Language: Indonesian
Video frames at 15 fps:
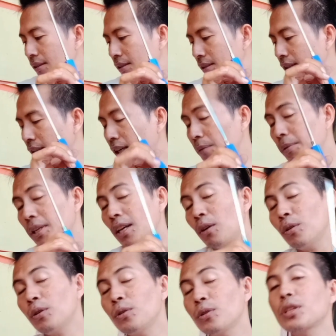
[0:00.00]
Terlebih
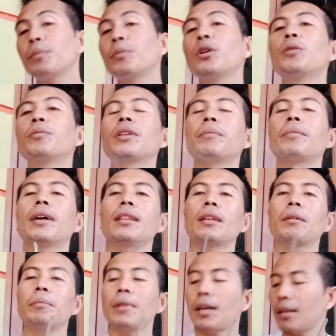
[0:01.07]
dahulu sebelum
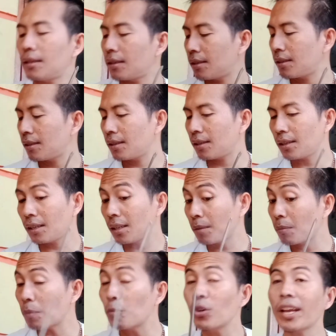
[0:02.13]
teman-teman uh,
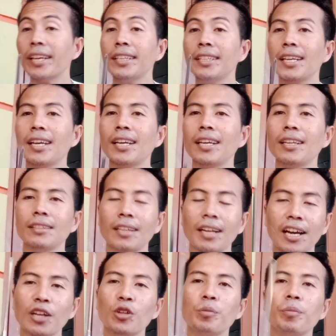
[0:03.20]
memulainya
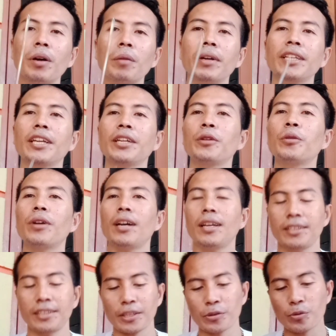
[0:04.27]
jangan lupa baca doa
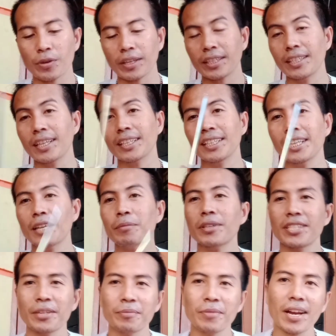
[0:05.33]
sesuai keyakinan
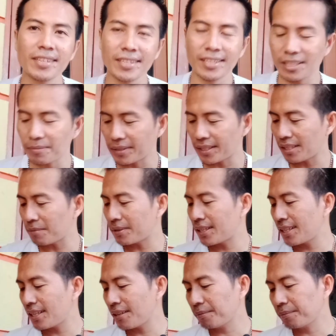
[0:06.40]
masing-masing teman-temannya.